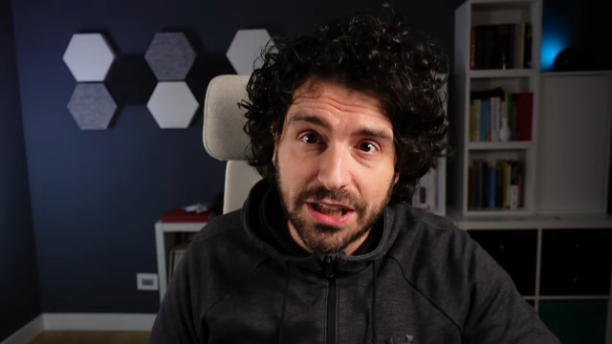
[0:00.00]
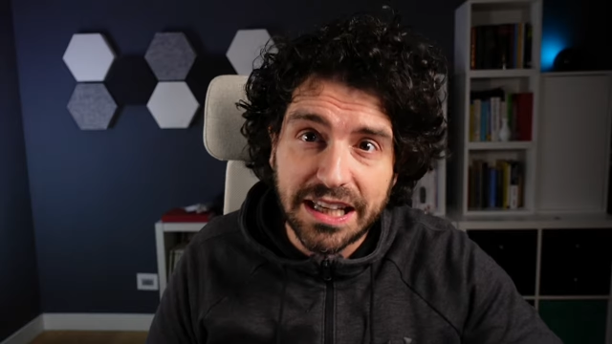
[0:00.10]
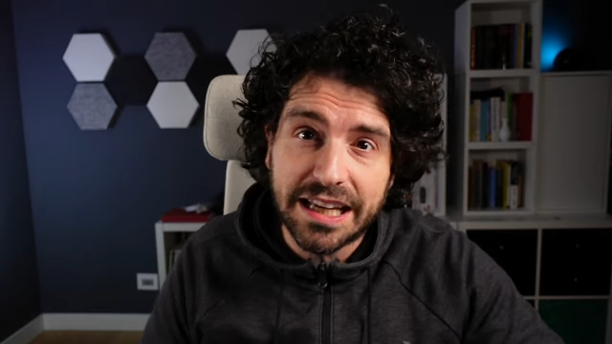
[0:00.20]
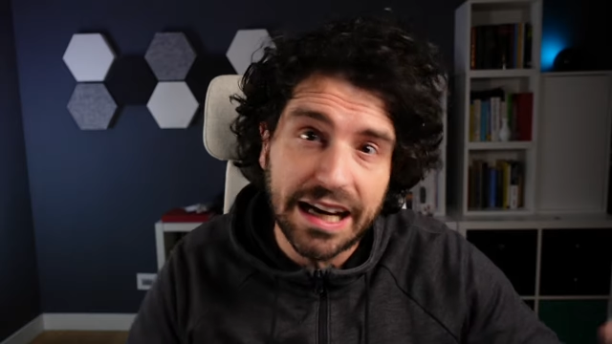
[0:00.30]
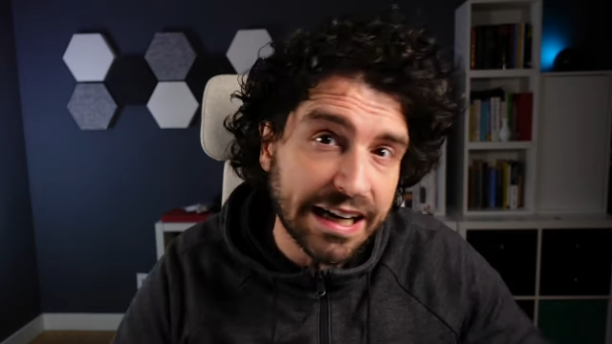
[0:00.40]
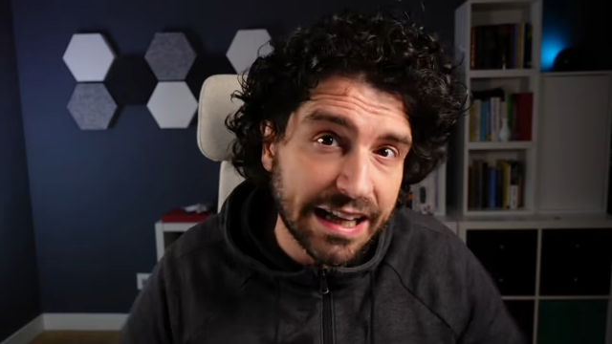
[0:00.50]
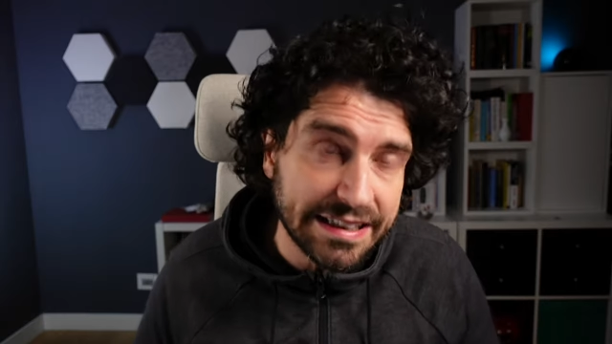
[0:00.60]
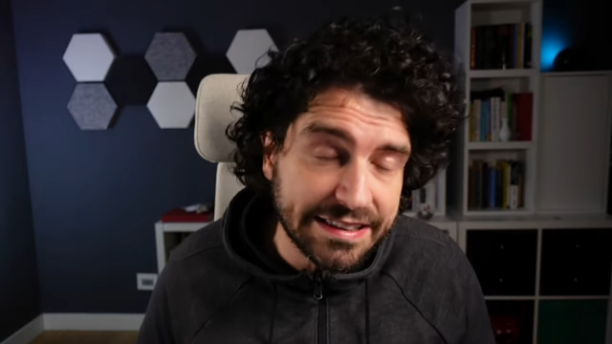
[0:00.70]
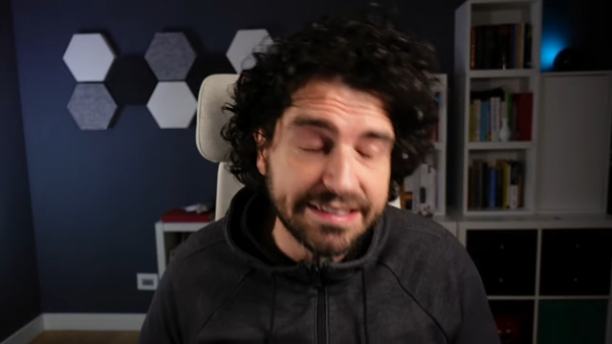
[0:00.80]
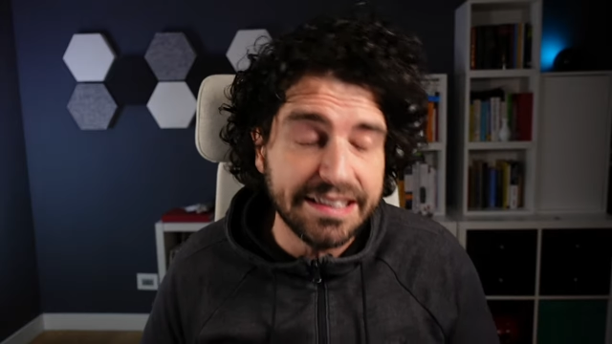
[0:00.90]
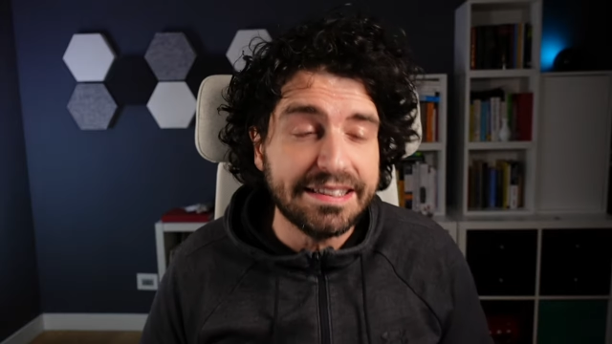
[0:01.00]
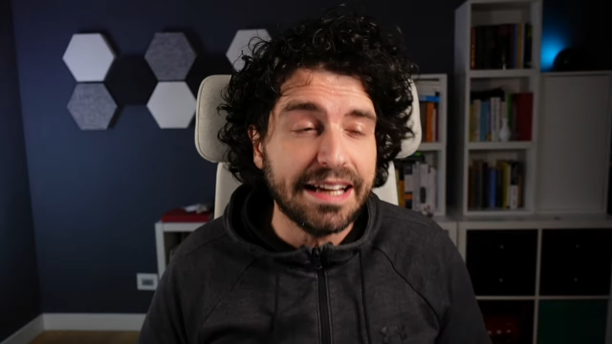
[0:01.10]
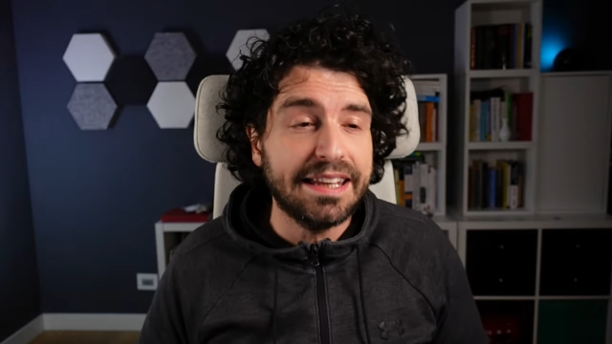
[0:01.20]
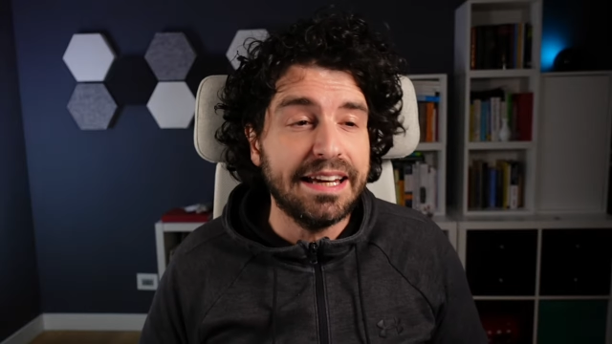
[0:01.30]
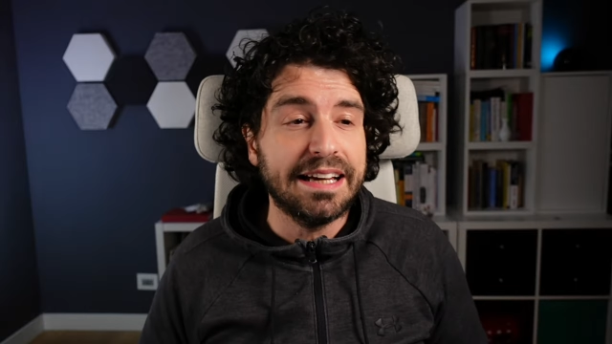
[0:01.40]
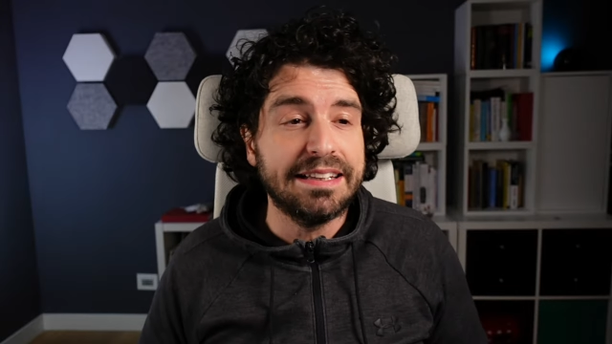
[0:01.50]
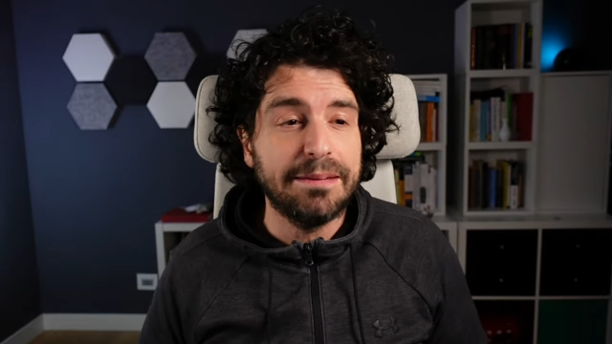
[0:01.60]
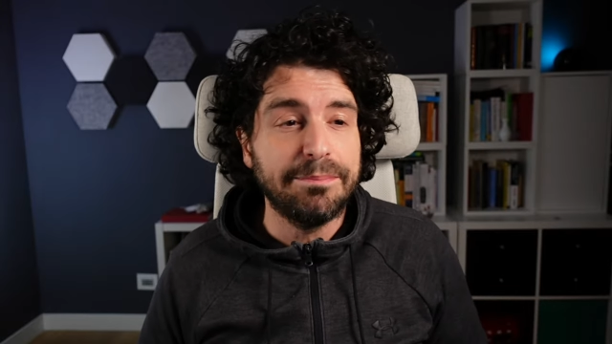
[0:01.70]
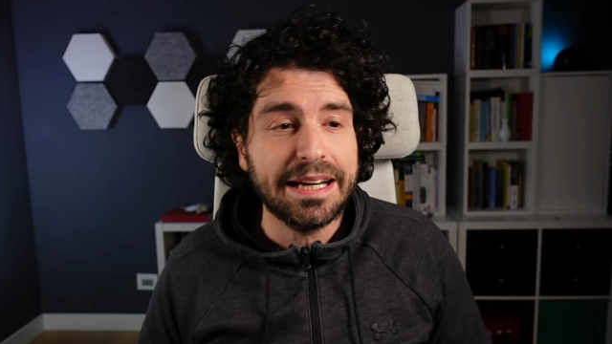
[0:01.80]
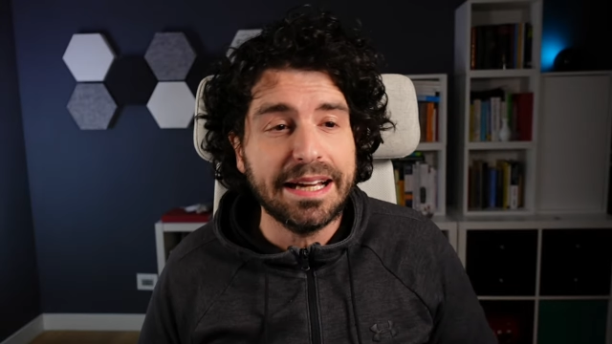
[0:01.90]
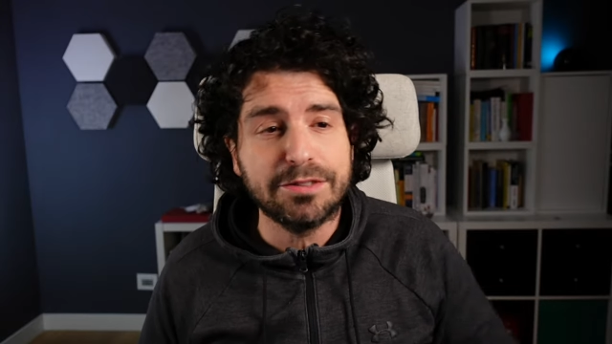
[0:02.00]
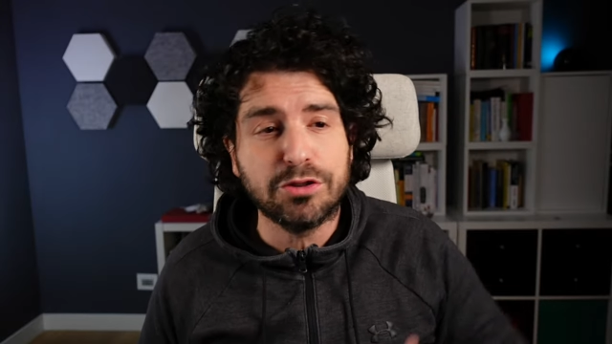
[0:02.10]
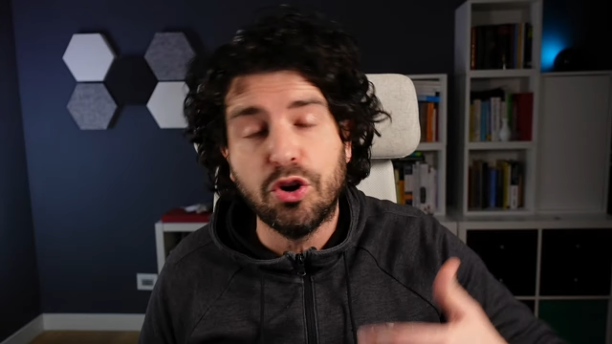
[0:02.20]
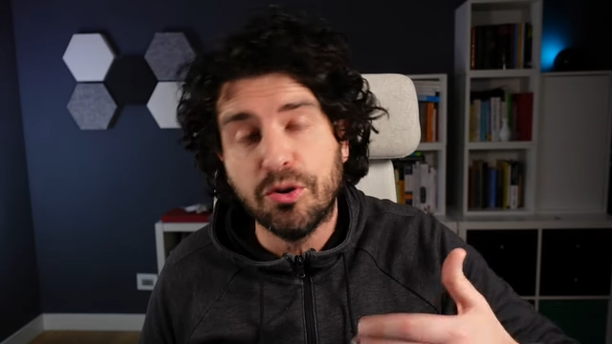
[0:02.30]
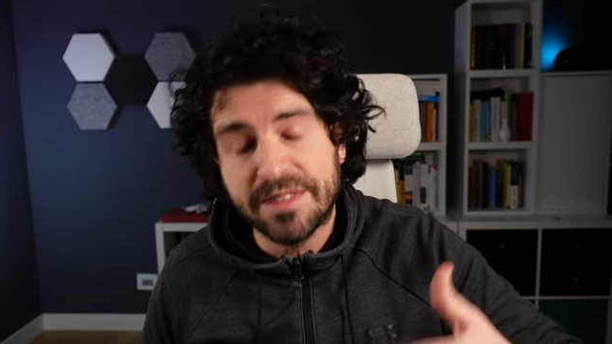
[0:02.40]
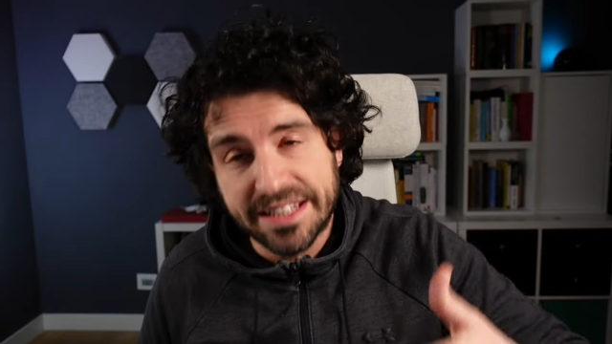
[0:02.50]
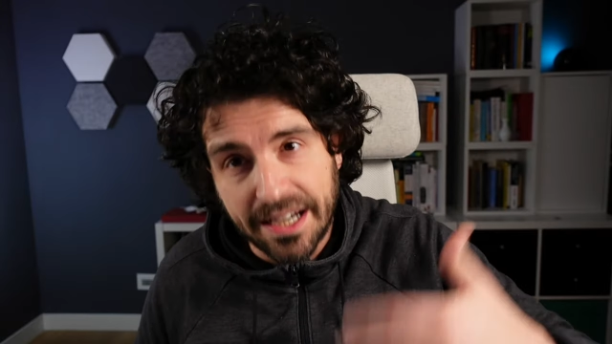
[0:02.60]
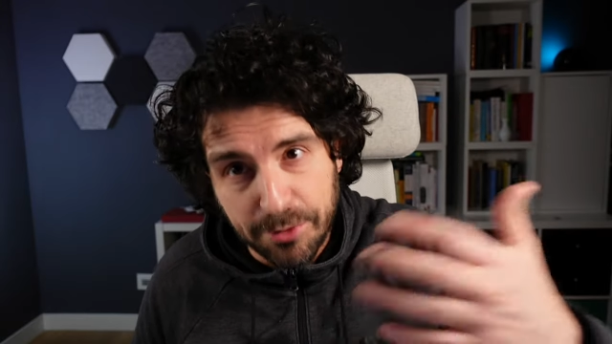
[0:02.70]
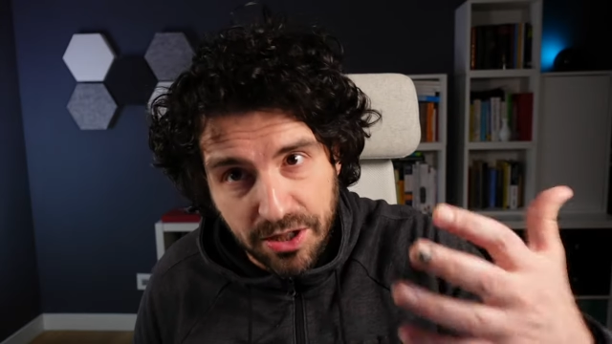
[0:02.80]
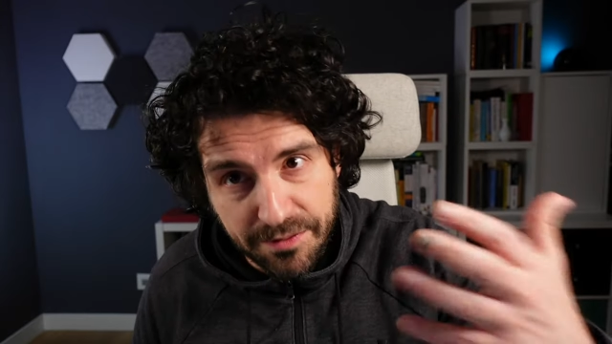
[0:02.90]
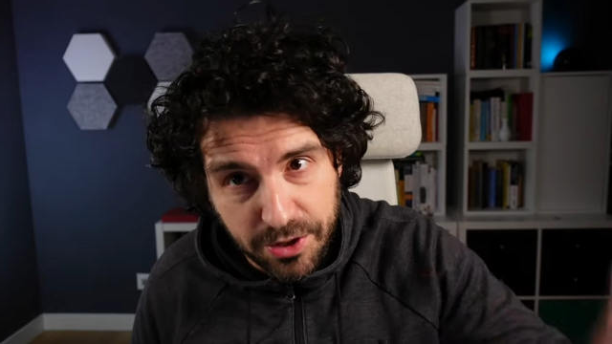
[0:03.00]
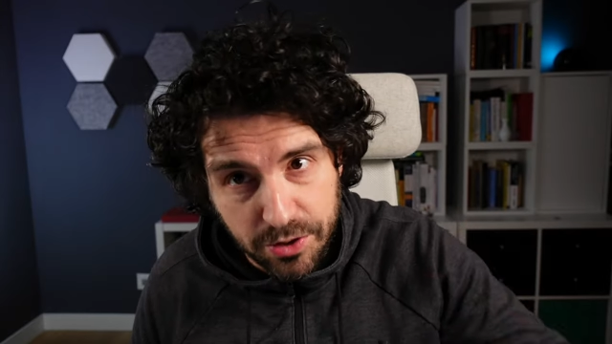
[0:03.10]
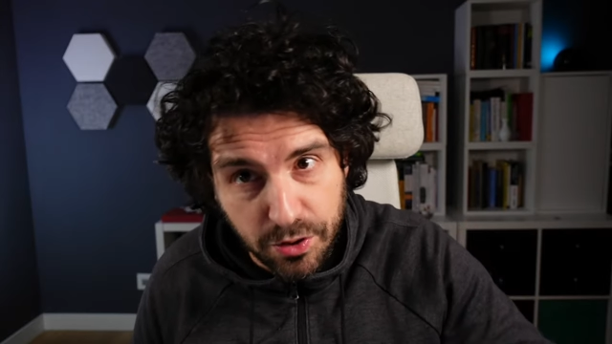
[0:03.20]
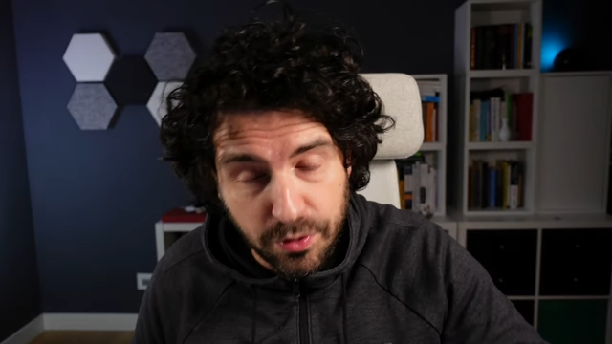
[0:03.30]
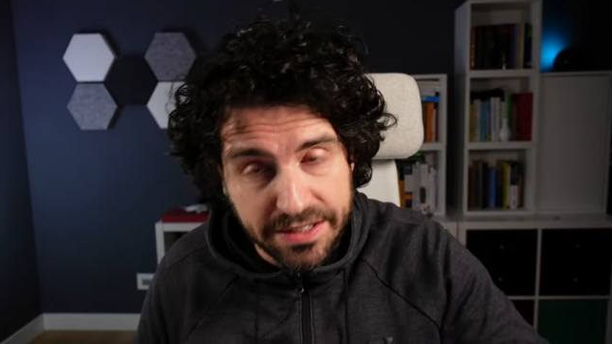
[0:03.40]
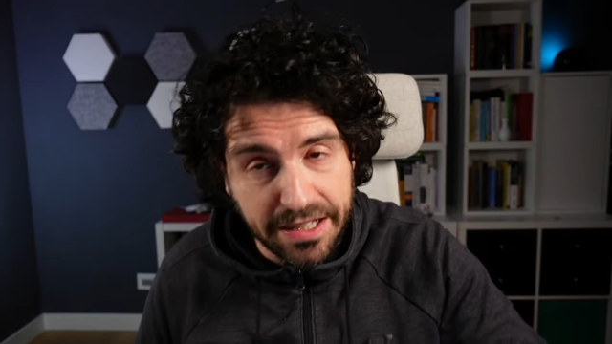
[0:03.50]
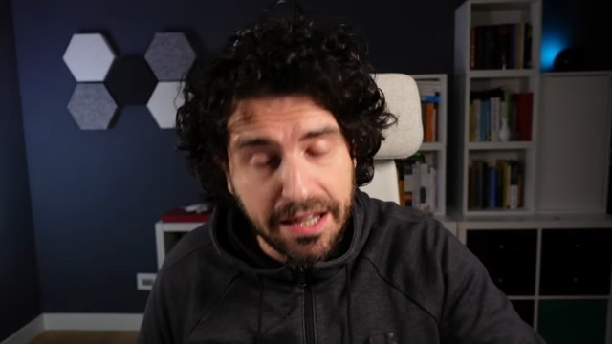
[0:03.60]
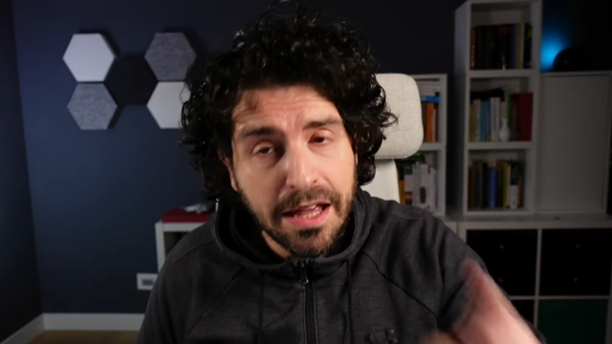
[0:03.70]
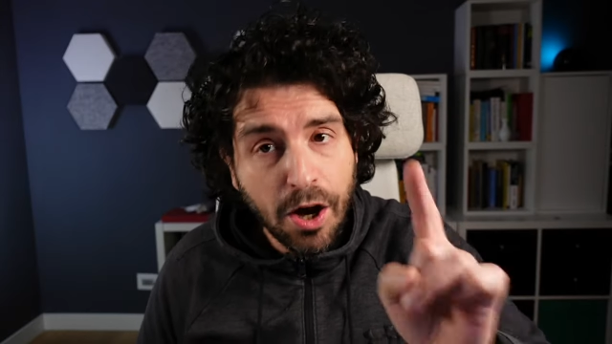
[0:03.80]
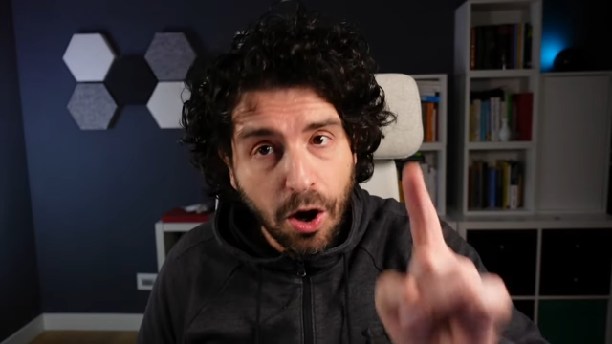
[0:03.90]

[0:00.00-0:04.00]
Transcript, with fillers: ciclica l'analisi tecnica del mercato lo vediamo nel video di lunedì